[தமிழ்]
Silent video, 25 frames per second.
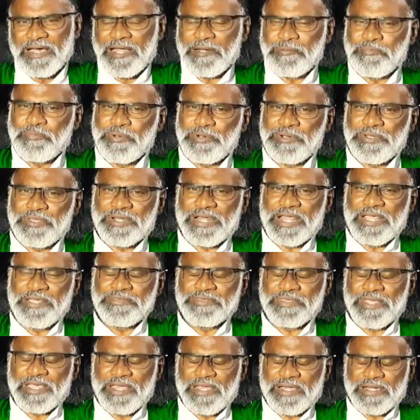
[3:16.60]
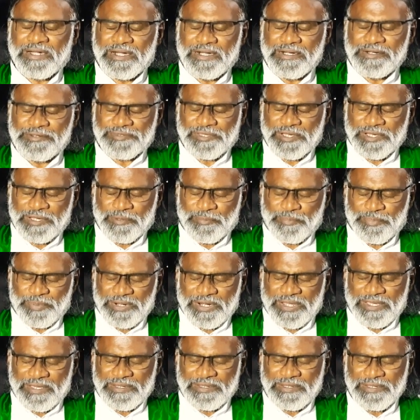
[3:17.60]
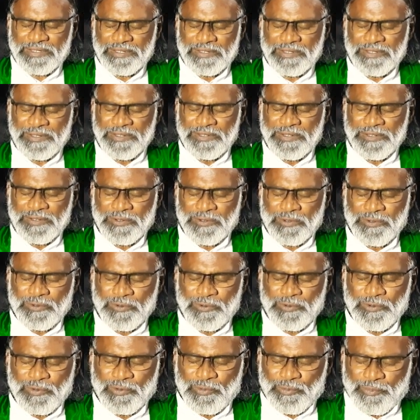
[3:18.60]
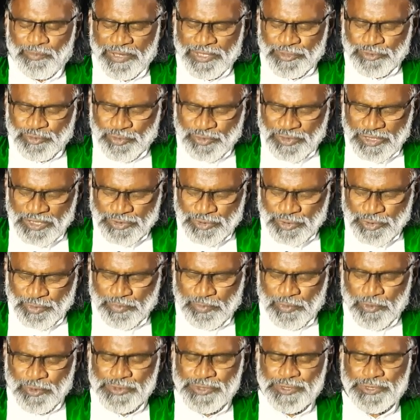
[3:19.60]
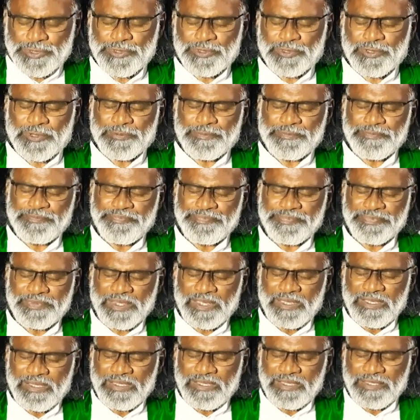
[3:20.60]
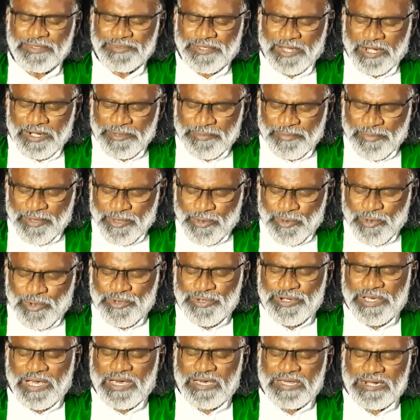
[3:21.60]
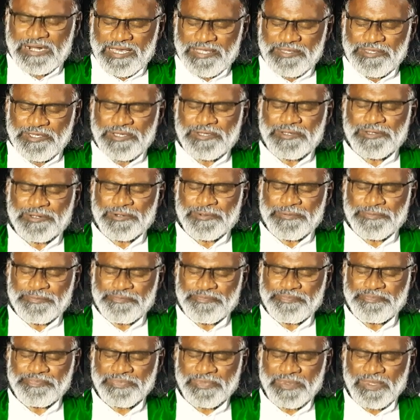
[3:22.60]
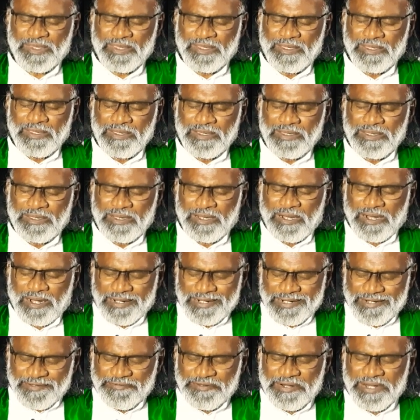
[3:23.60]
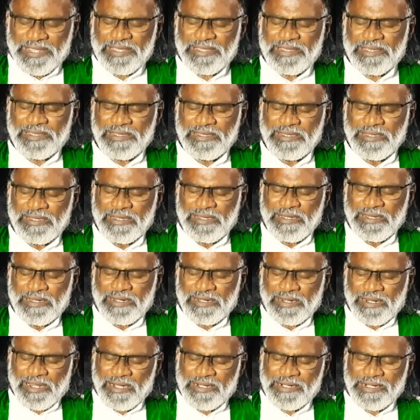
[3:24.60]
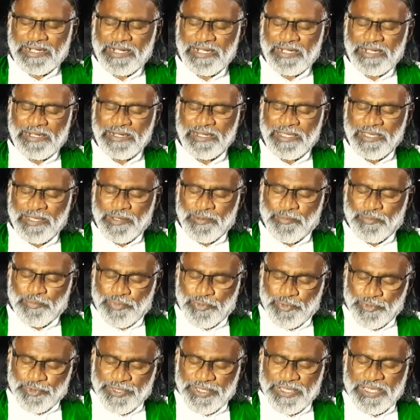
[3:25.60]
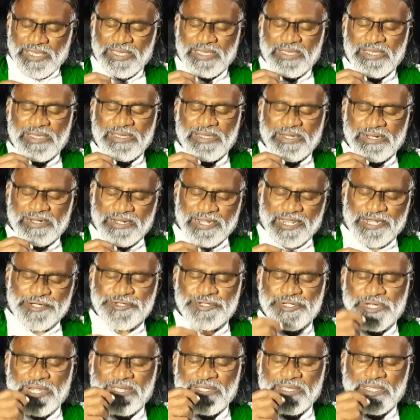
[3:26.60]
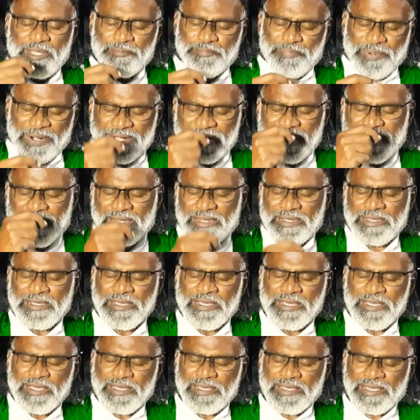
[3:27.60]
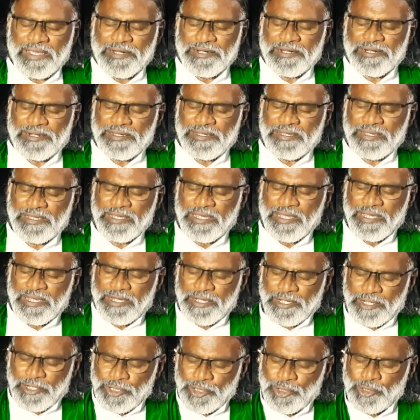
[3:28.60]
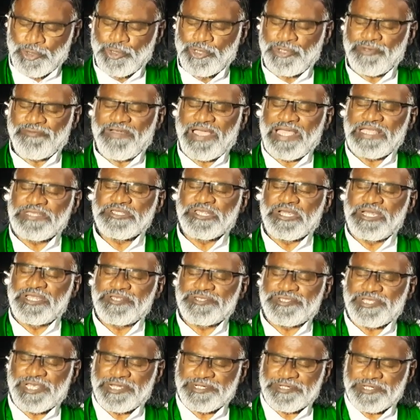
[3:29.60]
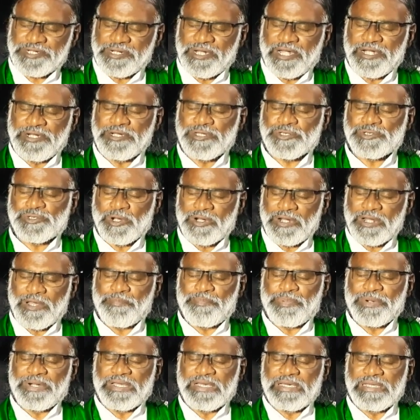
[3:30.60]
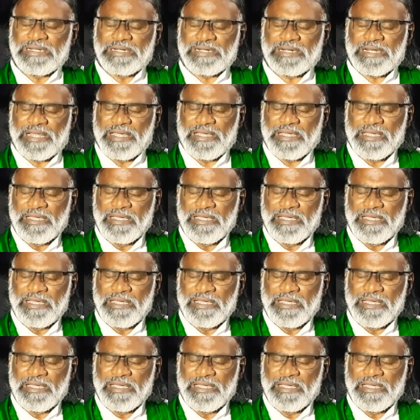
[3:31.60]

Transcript: அன்பு நிறைந்த எங்கள் தகப்பனே உம்மை துதித்து போற்றுகிறோம் தாழ்மையோடு ஆராதிக்கிறோம் ஆண்டவரே நாங்கள் புதிய நற்செய்தி பணி என்று நியூ இவாஞ்சலைசேஷன் என்று சொல்லப்படுகின்ற